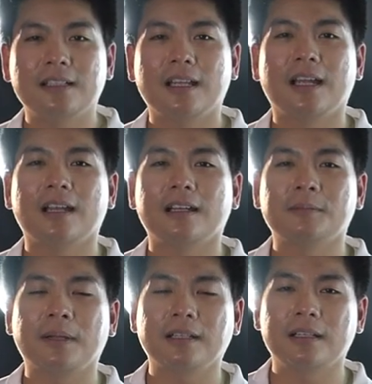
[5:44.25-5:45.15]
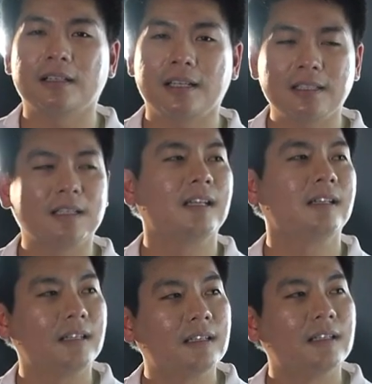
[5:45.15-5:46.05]
là bản cá nhân
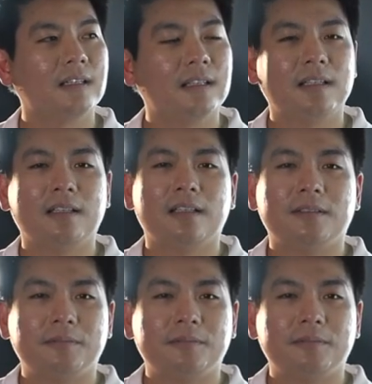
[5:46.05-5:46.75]
Danny. Yeah.